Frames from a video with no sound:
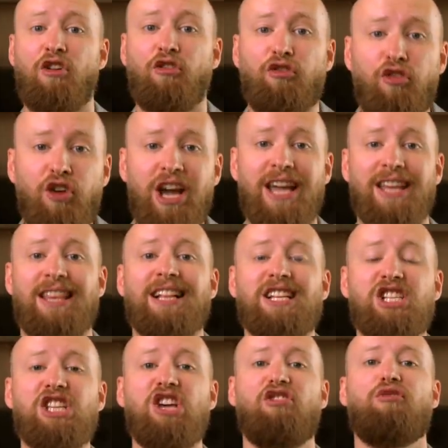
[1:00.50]
Вы
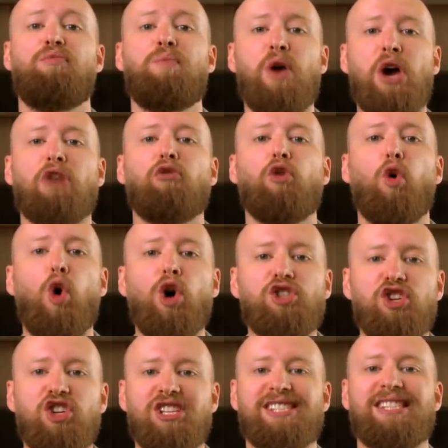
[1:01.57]
должны в первую
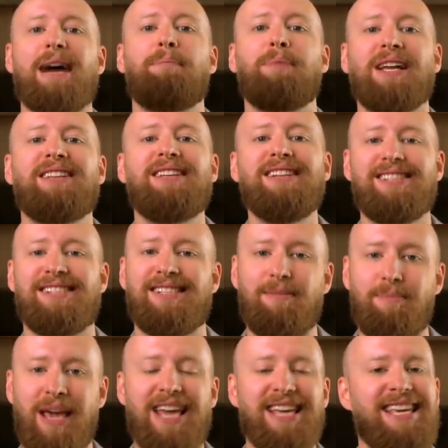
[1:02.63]
очередь заплатить
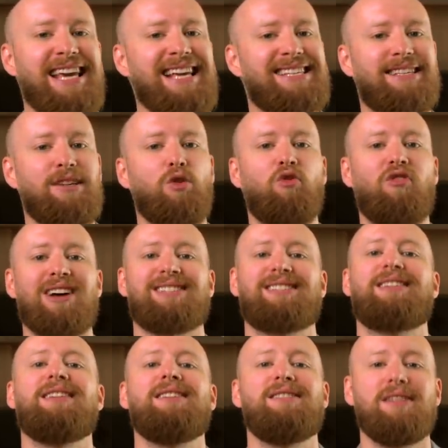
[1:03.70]
себе, если у вас
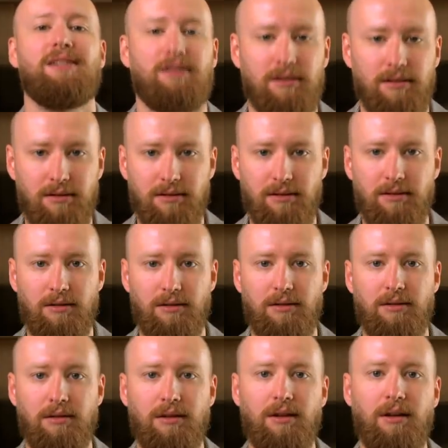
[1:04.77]
кредит.
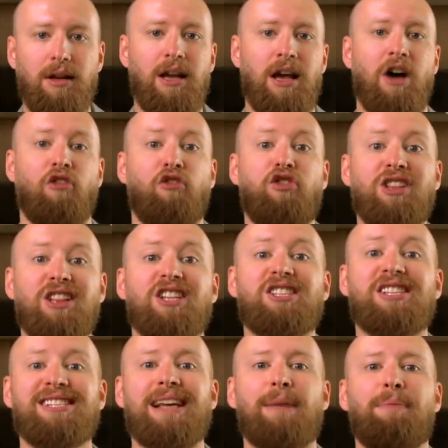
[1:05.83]
Вы
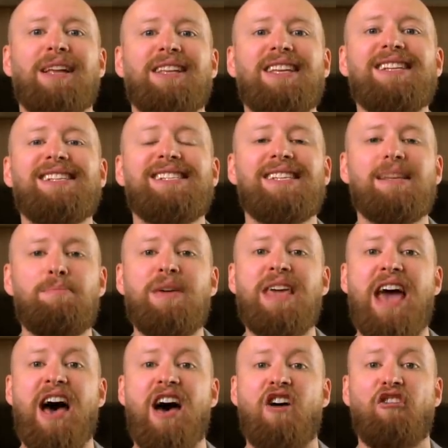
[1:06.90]
должны заплатить
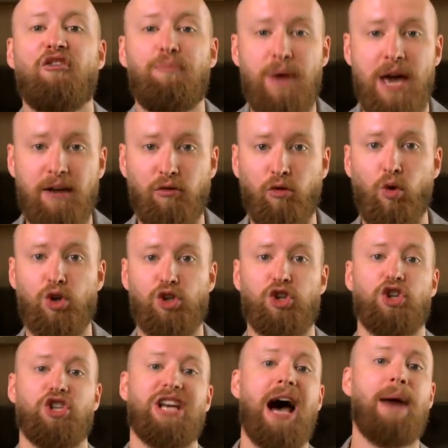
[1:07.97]
себе в первую
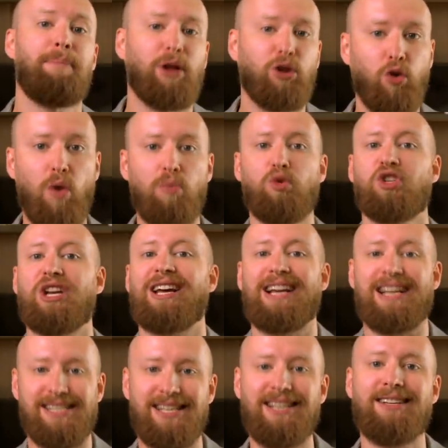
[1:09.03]
очередь, а потом уже
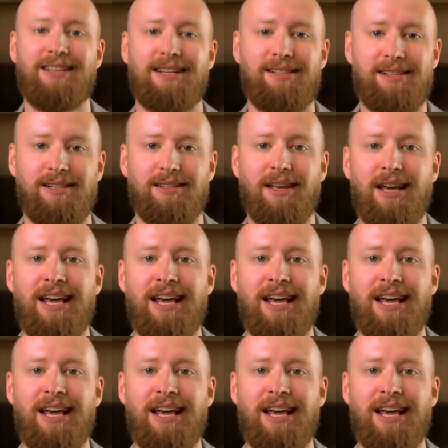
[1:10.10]
гасить кредит.